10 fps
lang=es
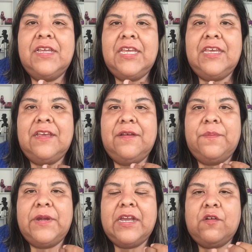eh,
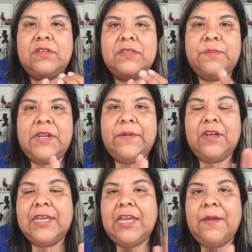para, para
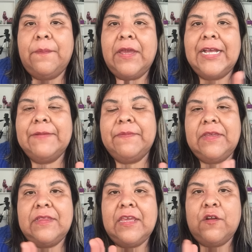ver qué me
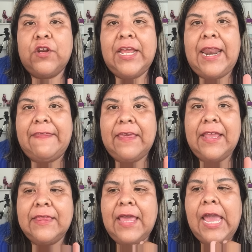pidieron en la
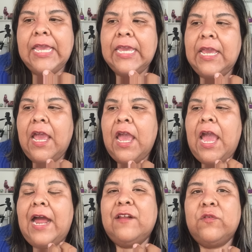dieta y
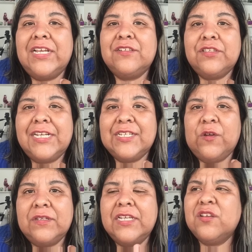algunas otras
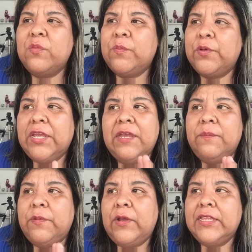cosas, como por
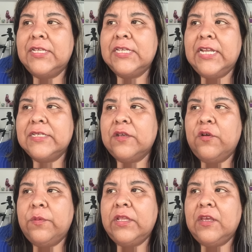ejemplo, antes eras
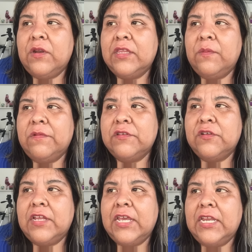joven y ahora te
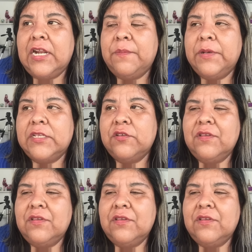emociona ir al precho.